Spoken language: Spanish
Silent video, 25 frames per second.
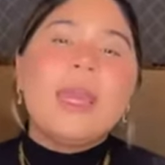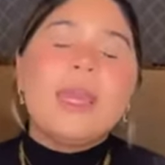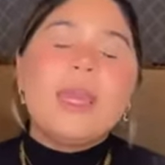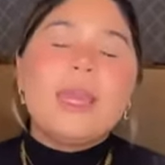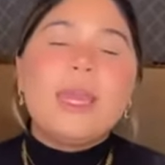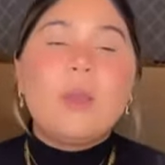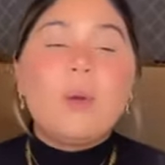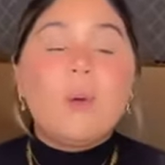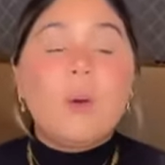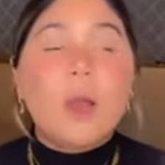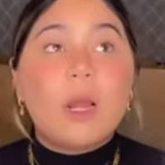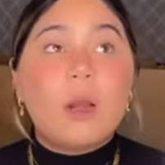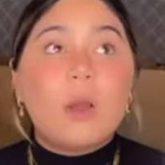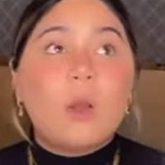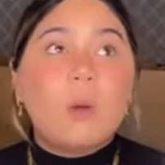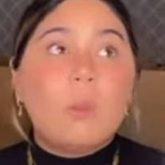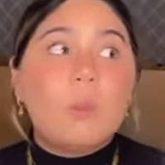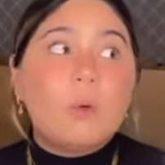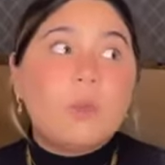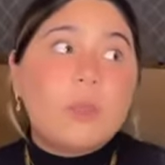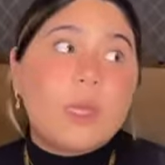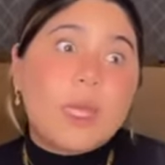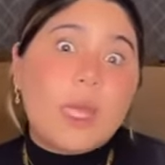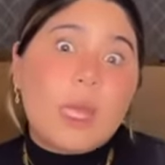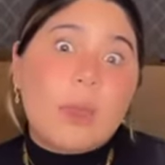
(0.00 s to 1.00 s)
igual
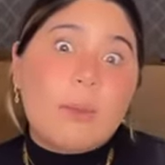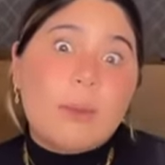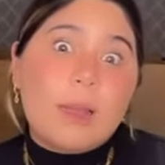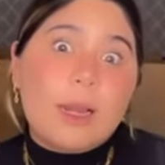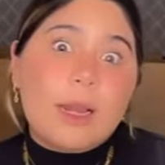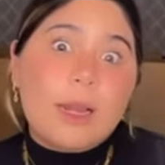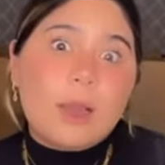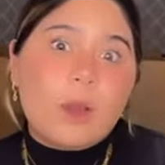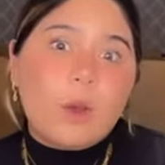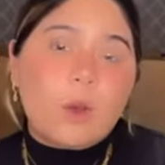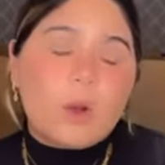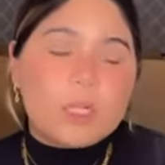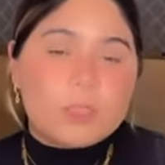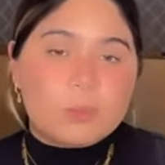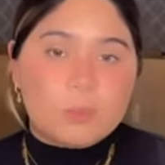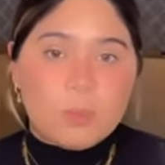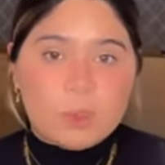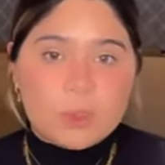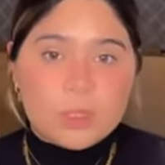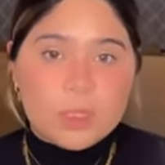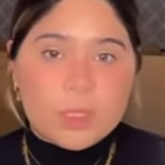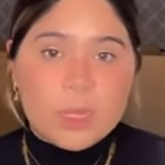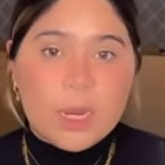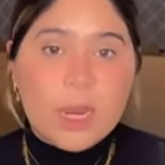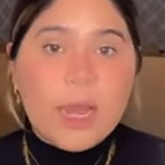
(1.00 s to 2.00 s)
como de llave le
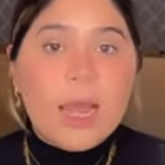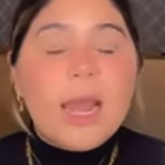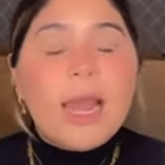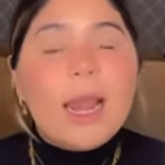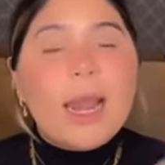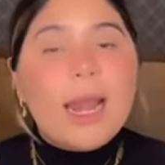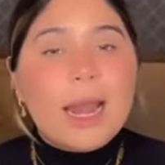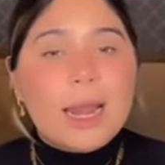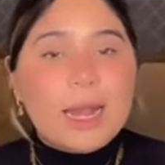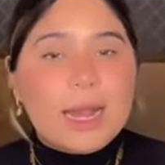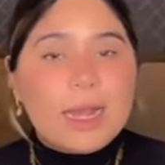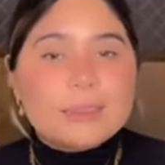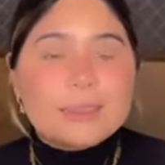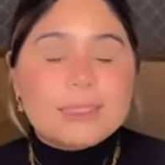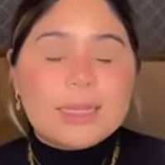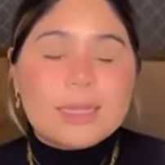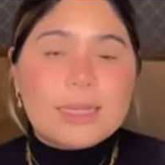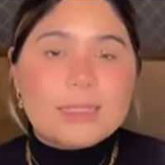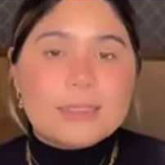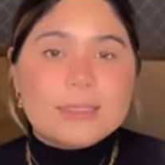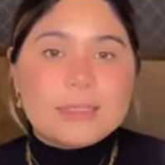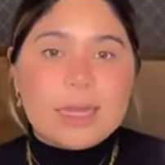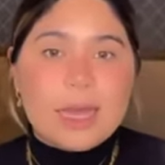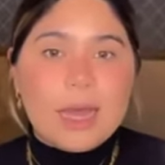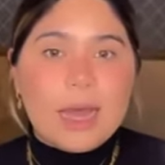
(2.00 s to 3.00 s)
corresponde la casa que
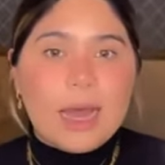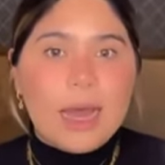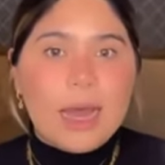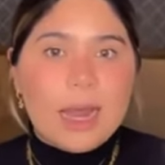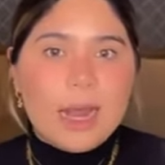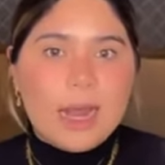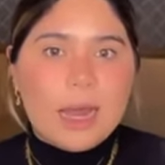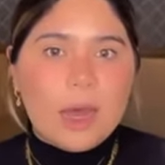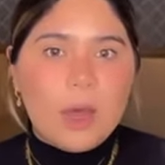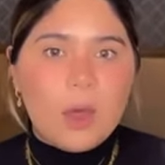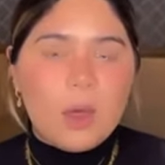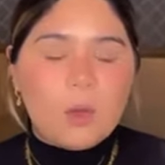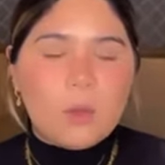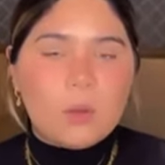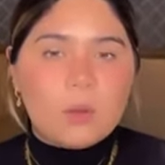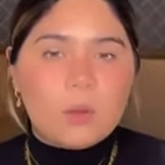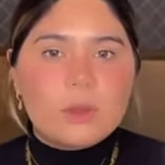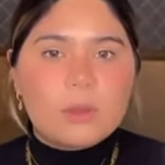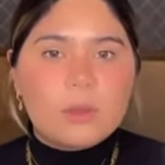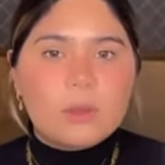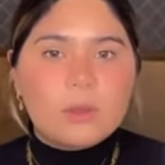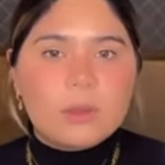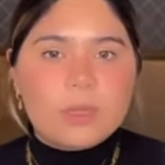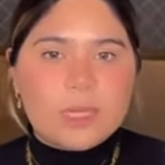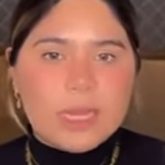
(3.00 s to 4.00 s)
está al lado
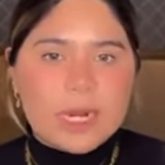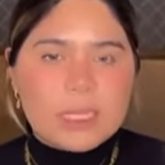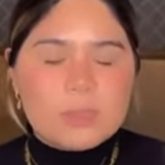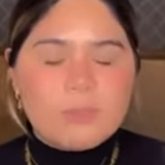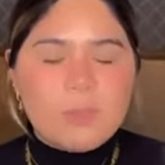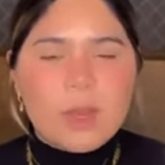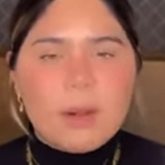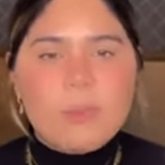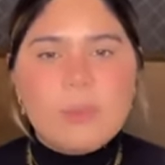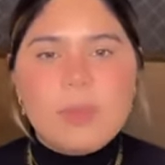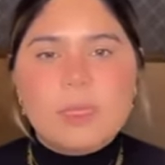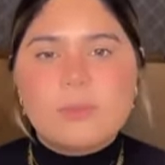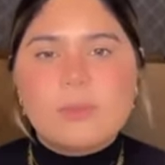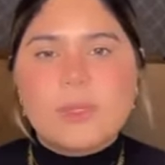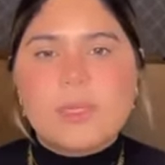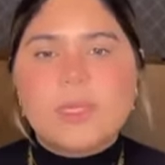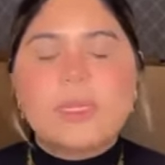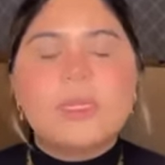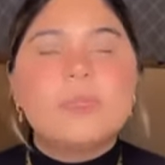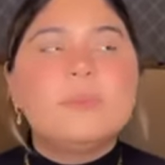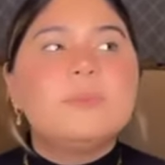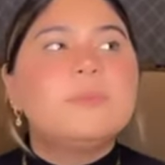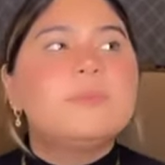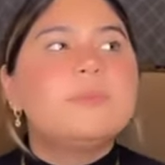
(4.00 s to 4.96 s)
de Las Palmas, ¿verdad?